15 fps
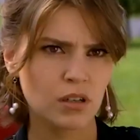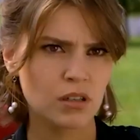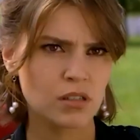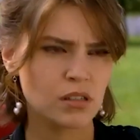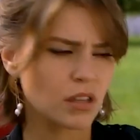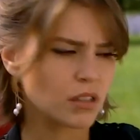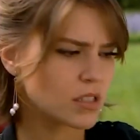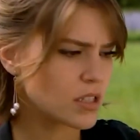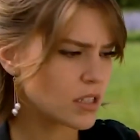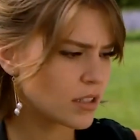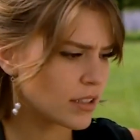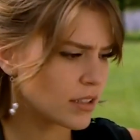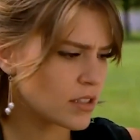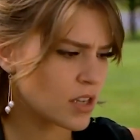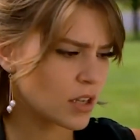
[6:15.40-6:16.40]
Sadece
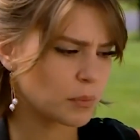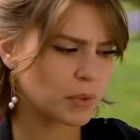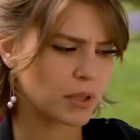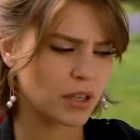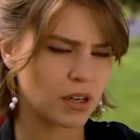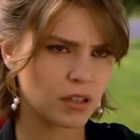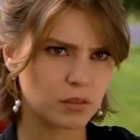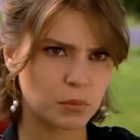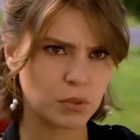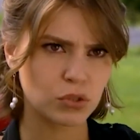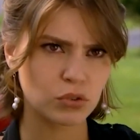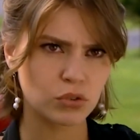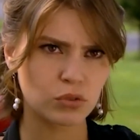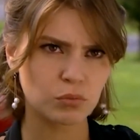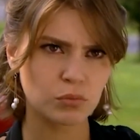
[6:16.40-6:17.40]
kredi çekmene yardım
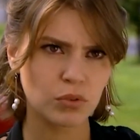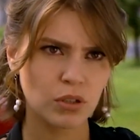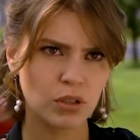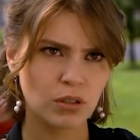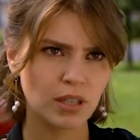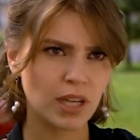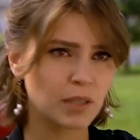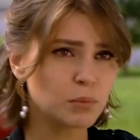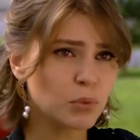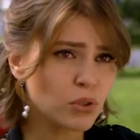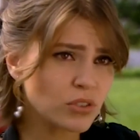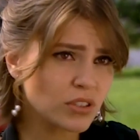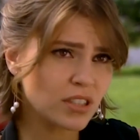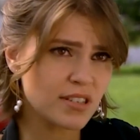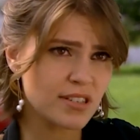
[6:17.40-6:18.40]
ediyorum. Yani
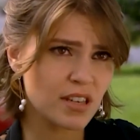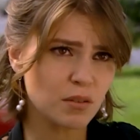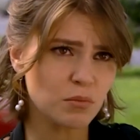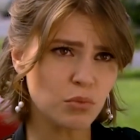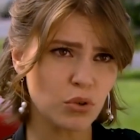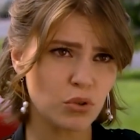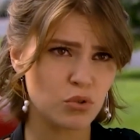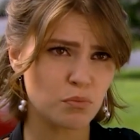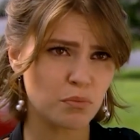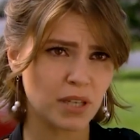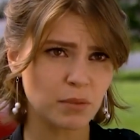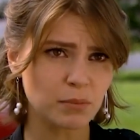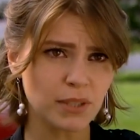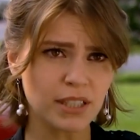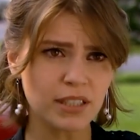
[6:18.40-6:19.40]
borç yine senin borcun,
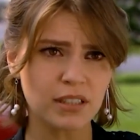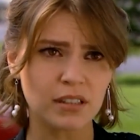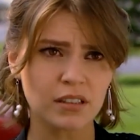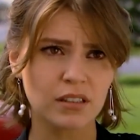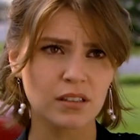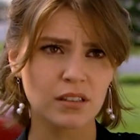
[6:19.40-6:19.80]
benim değil ki.